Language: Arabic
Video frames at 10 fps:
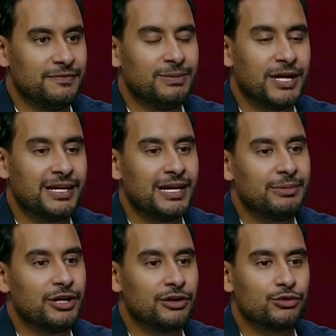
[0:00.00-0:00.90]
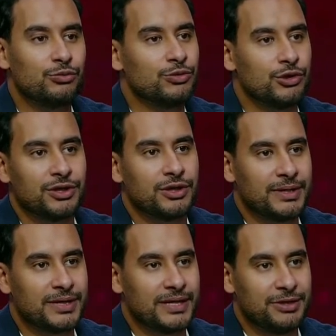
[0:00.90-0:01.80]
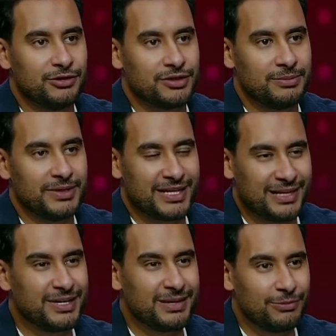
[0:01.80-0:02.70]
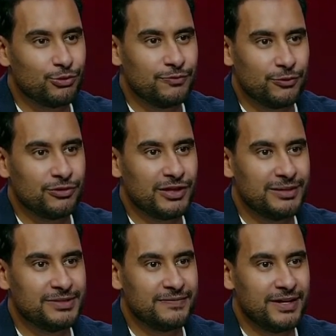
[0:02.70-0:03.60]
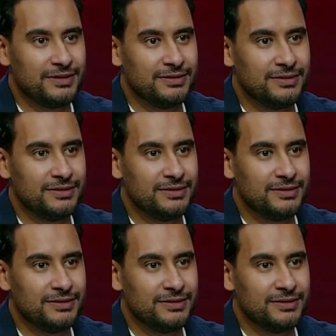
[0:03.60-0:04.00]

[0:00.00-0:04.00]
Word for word: في بعض اللاعبين علاقتهم متوتره بالكابتن حسام البدري الكلام ده كان موجود في اوضه اللبس فعلا